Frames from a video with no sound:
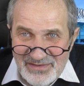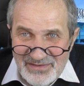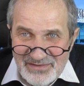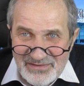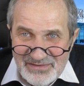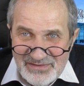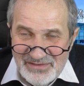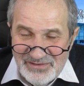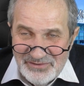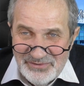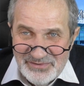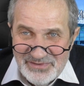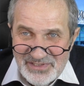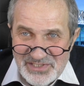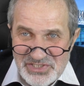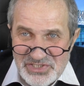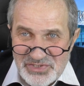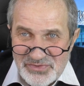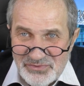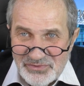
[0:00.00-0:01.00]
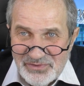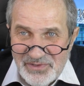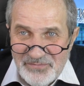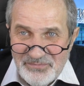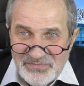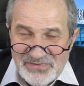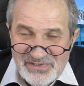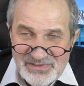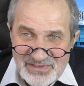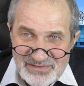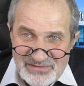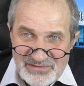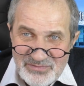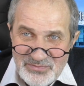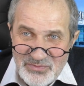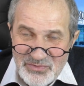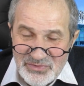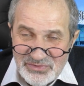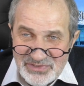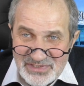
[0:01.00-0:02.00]
я ее нашел, Tata
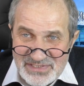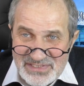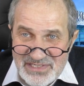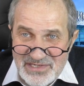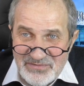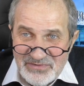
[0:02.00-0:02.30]
Motors.